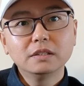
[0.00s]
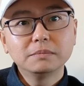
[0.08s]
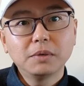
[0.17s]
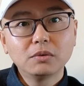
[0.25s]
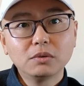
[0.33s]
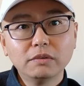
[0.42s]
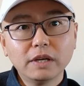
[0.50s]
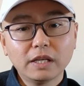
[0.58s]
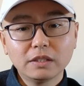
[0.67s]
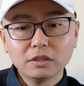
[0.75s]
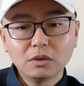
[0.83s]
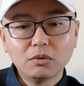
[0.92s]
包括未
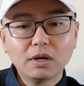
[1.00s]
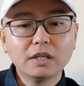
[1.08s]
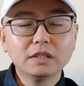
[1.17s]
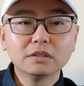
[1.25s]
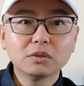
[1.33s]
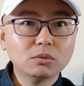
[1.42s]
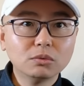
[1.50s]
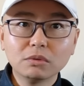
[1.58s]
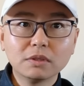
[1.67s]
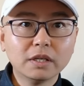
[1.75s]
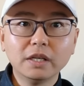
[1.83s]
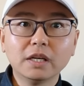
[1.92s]
来的轰二零都
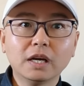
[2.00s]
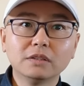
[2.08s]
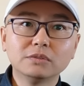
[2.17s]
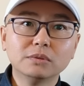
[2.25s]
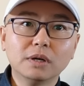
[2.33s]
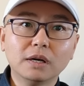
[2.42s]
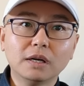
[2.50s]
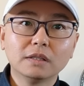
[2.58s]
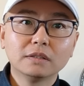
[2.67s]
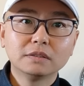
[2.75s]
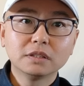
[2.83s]
可以看出啊，